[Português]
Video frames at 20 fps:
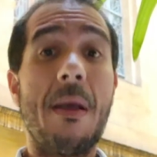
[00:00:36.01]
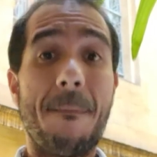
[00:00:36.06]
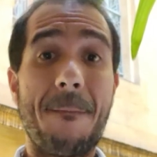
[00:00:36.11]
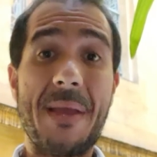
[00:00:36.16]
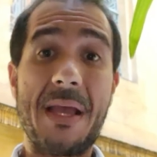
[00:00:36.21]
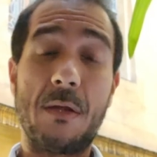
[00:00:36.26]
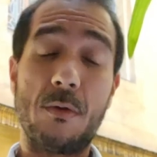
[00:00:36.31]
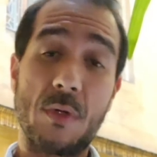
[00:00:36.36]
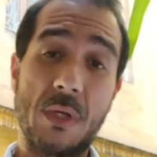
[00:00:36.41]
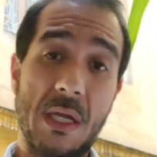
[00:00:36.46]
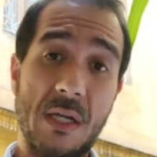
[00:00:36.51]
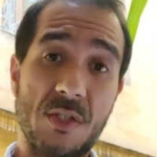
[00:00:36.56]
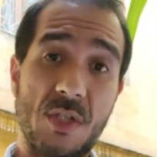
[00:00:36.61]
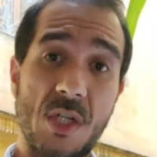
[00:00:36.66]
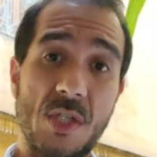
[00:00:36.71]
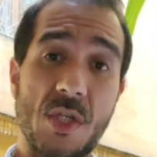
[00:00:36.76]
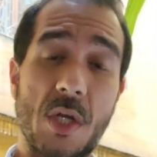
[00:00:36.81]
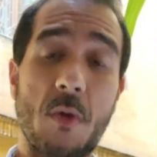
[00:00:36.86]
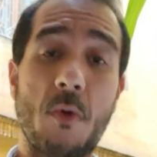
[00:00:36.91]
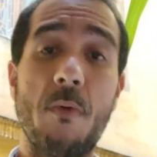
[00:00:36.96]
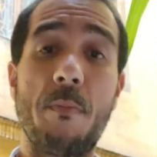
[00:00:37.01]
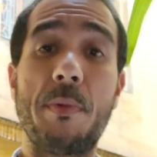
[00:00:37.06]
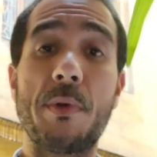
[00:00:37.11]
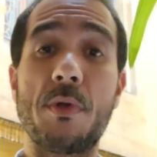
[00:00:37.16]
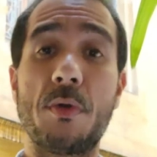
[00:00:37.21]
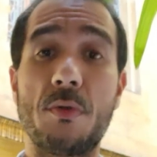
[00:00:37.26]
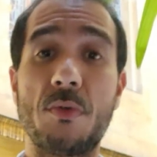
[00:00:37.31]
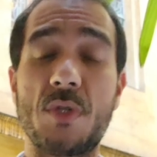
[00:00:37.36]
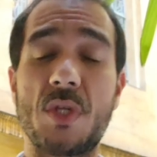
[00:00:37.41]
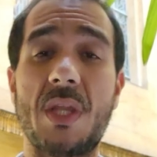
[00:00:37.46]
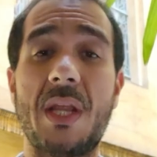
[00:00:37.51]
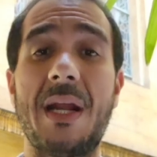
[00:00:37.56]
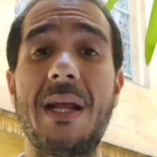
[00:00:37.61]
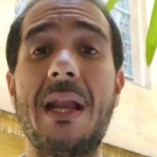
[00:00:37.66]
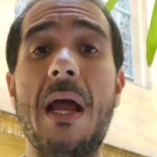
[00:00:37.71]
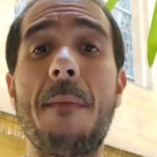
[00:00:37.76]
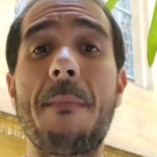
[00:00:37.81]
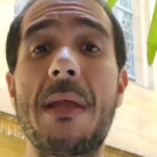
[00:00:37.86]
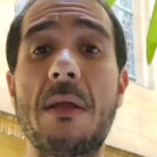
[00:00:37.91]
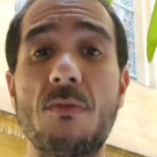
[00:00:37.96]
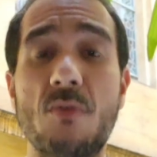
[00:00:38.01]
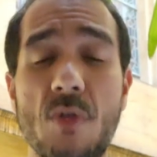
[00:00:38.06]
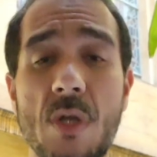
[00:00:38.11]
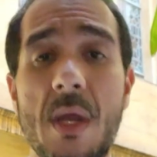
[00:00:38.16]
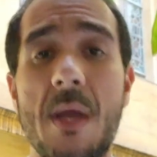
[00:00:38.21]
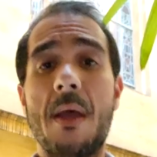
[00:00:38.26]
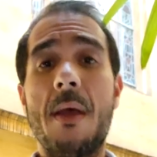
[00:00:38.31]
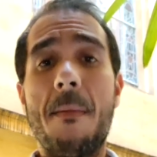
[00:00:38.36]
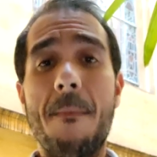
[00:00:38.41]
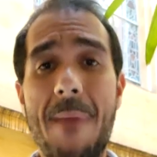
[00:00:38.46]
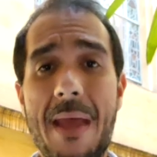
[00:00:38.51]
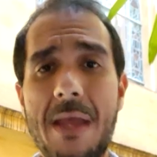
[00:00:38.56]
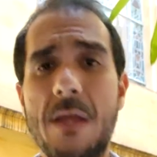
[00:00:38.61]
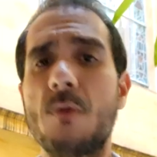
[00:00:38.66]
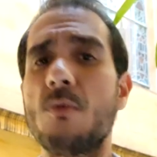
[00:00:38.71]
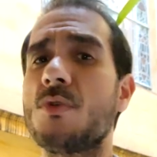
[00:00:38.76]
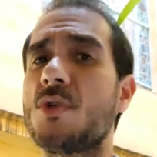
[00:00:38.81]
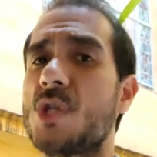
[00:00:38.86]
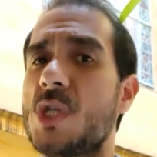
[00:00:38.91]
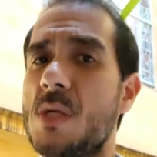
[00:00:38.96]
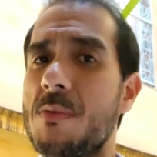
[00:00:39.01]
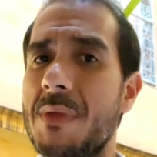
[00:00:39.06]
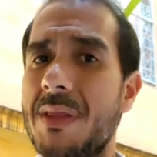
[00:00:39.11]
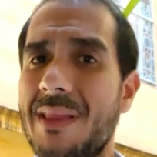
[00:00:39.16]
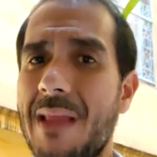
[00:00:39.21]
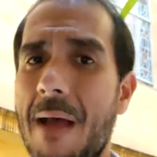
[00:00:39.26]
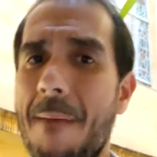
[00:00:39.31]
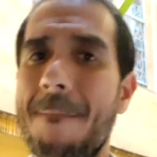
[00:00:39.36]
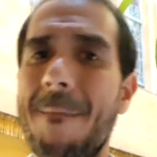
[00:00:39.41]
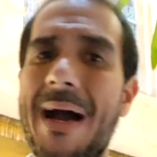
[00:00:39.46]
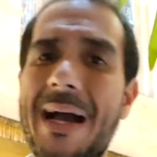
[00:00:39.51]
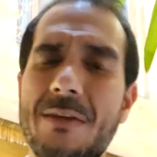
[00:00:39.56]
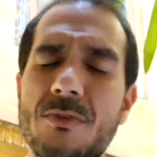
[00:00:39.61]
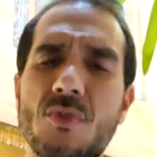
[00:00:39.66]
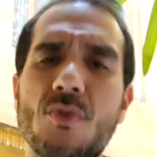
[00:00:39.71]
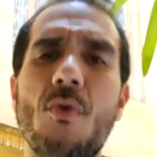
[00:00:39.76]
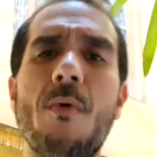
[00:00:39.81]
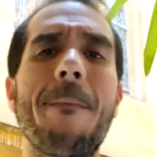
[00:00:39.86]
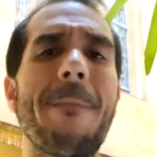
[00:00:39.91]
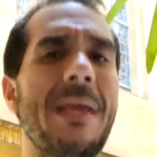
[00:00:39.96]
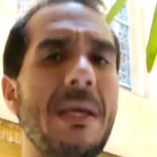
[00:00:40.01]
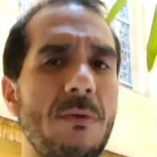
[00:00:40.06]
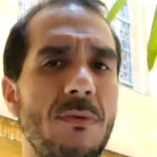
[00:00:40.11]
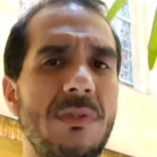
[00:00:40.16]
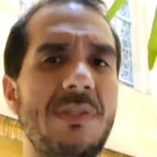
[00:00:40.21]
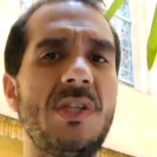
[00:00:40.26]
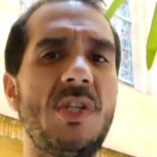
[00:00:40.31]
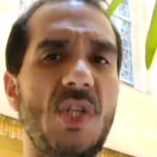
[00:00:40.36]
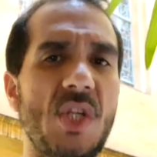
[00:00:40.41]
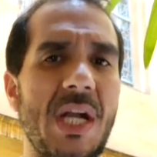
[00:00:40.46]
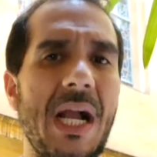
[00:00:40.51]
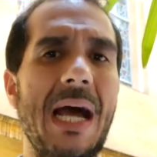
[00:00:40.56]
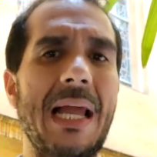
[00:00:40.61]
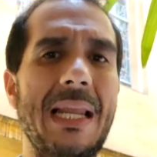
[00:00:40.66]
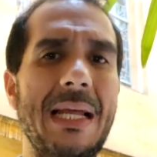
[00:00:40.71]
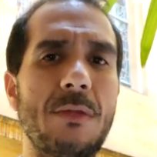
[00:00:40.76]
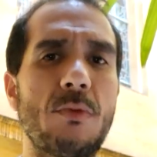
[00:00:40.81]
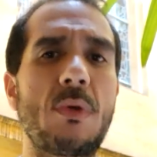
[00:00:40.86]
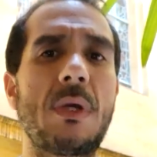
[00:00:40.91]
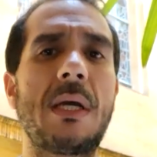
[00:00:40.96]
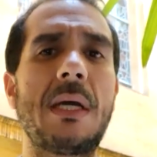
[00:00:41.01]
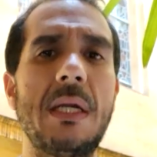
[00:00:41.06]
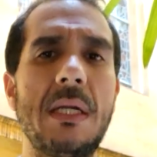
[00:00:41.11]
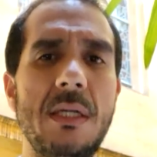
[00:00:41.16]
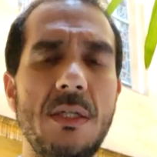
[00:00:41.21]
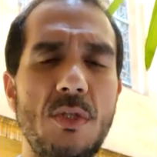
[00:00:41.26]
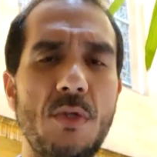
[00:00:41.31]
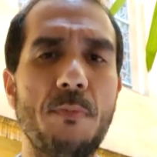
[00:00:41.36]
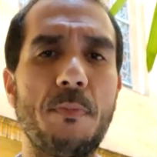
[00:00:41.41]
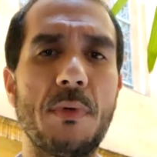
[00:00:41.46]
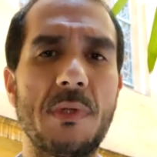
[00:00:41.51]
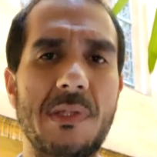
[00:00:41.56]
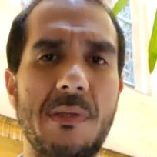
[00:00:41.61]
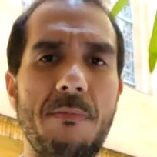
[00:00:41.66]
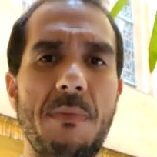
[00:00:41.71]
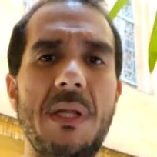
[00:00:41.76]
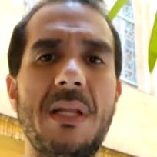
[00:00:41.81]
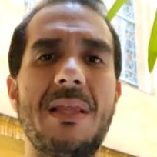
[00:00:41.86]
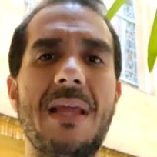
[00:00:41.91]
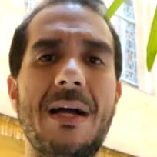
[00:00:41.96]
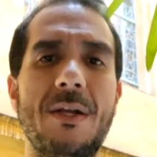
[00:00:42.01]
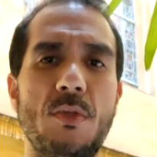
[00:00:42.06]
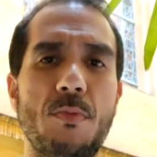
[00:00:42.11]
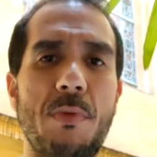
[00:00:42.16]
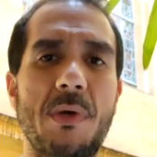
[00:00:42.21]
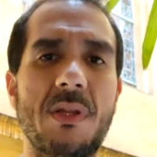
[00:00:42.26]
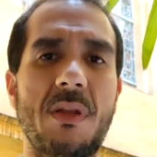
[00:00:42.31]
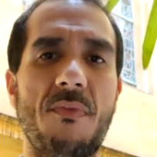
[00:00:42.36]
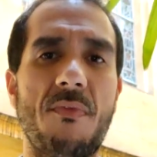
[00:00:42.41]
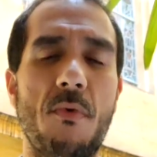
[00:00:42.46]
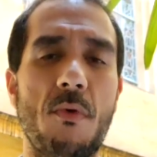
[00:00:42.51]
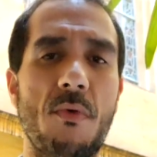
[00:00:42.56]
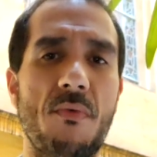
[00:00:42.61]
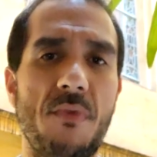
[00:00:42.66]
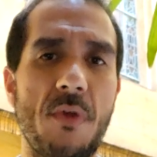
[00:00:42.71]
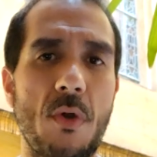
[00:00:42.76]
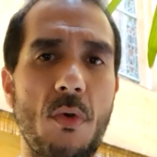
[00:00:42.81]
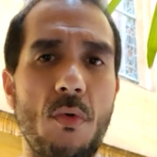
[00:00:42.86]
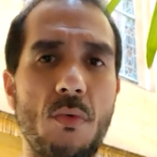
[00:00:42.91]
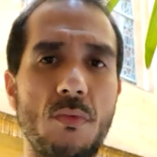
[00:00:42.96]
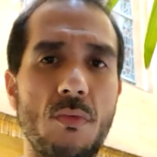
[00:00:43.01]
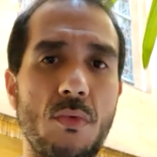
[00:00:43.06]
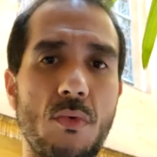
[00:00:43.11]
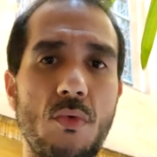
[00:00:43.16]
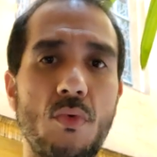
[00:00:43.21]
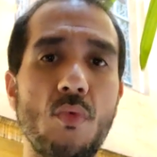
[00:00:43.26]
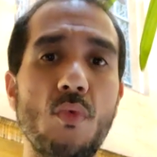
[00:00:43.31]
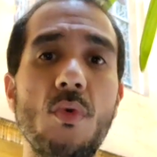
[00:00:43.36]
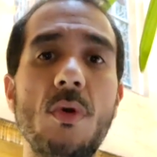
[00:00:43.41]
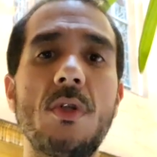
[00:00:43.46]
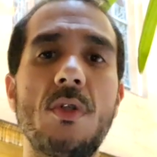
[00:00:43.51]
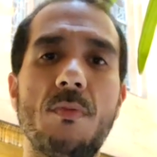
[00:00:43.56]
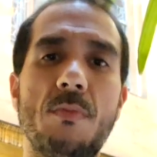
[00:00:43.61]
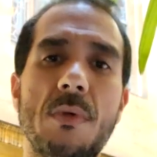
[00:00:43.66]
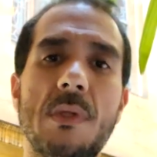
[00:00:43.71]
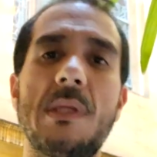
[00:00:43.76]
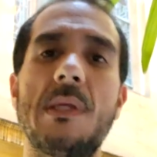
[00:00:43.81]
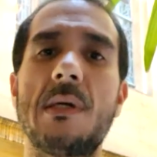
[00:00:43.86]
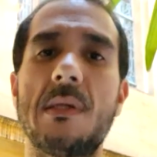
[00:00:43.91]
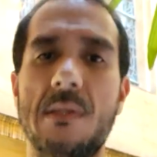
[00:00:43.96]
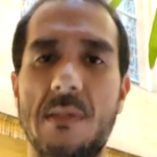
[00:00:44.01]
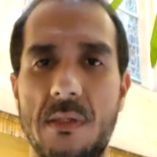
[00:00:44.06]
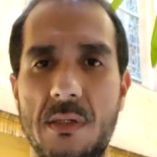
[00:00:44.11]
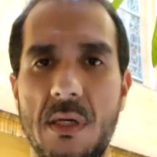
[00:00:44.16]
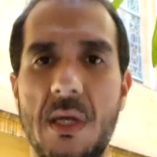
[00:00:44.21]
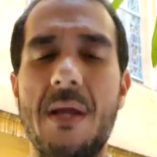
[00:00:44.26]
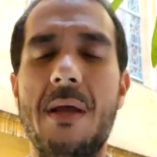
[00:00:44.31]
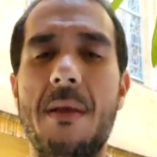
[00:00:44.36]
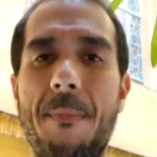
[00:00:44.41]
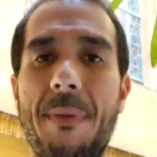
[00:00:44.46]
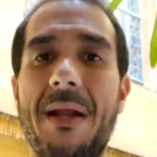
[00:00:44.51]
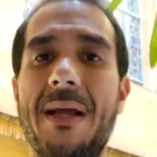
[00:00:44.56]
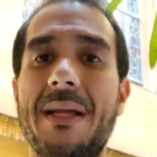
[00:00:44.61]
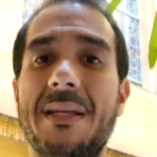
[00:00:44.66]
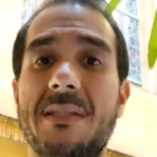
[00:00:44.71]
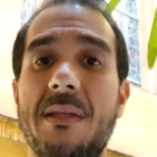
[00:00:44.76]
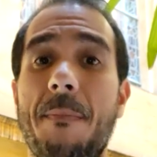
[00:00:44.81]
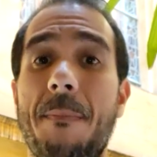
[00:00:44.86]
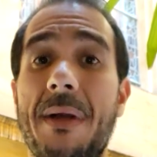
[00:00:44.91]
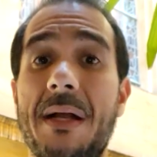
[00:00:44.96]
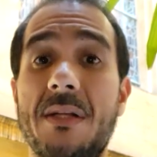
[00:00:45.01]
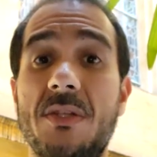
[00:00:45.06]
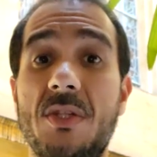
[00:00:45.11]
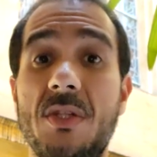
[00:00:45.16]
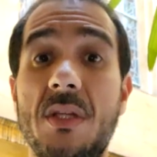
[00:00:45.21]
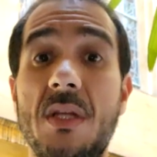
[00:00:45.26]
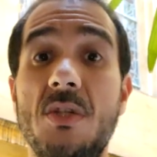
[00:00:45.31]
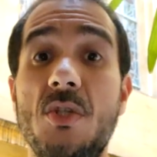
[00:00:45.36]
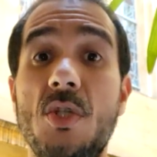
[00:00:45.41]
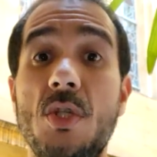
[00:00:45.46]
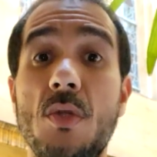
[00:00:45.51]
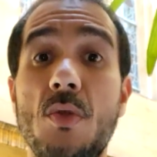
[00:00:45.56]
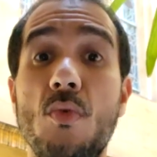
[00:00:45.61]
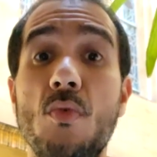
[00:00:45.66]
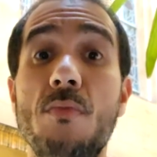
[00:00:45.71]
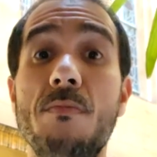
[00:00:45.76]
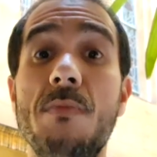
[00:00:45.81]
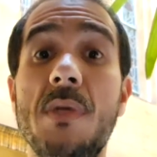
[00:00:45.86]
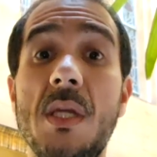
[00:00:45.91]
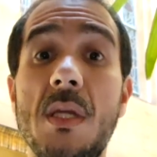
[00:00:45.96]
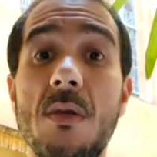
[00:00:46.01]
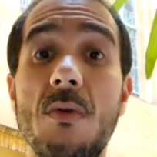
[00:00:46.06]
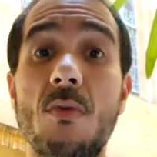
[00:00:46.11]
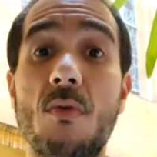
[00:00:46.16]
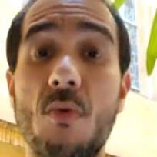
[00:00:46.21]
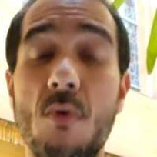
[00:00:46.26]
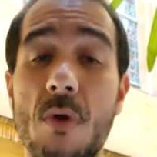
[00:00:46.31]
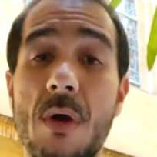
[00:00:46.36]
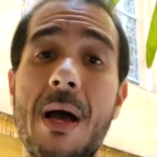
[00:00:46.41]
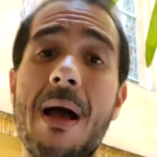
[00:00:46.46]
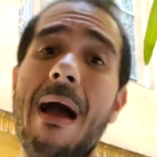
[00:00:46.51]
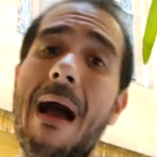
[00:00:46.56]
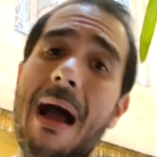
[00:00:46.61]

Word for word: Pelo que a gente acompanhou nos treinamentos, meio que o time está mais ou menos escalado. Grande possibilidade o Botafogo vir com duas mudanças para essa partida de domingo.